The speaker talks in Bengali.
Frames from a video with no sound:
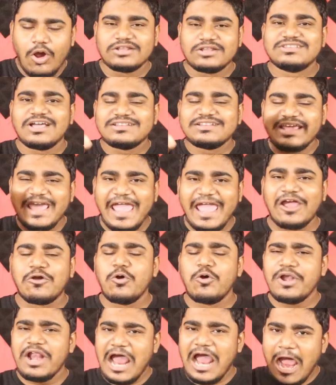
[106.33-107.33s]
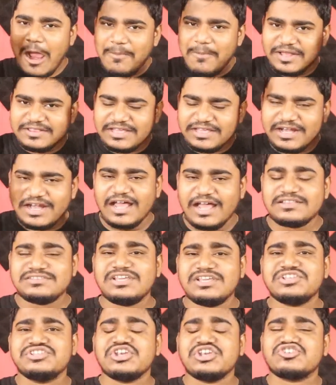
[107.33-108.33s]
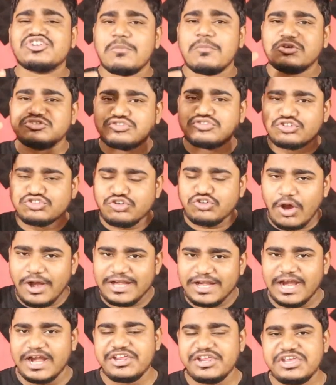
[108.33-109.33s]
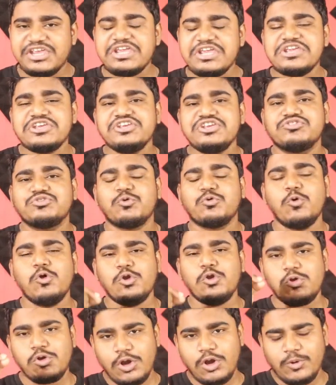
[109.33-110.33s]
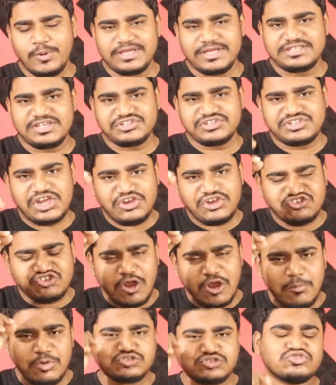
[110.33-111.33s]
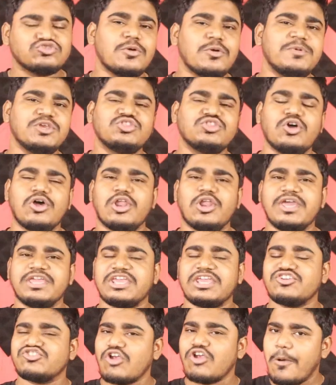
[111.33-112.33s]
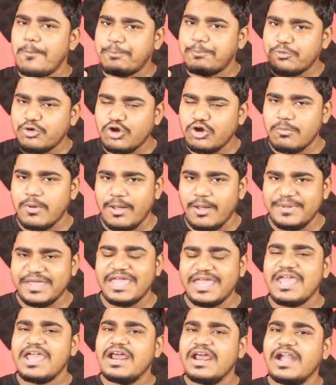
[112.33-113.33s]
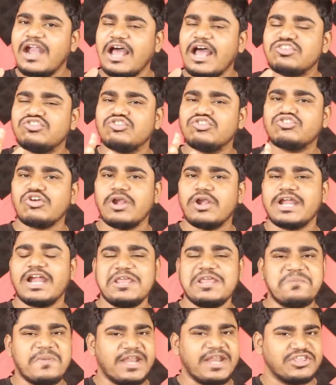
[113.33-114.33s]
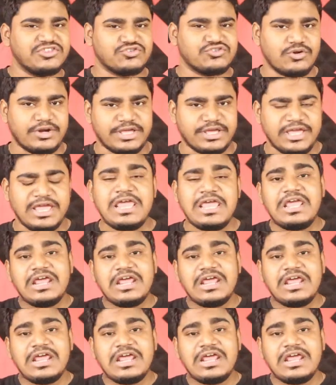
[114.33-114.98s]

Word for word: অর্থাৎ এখন আমাদের রাজ্যে যে সমস্ত সরকারি স্কুলগুলো রয়েছে সেই সমস্ত বিদ্যালয়কে সম্পূর্ণভাবে রাজ্য সরকারই ম্যানেজ করে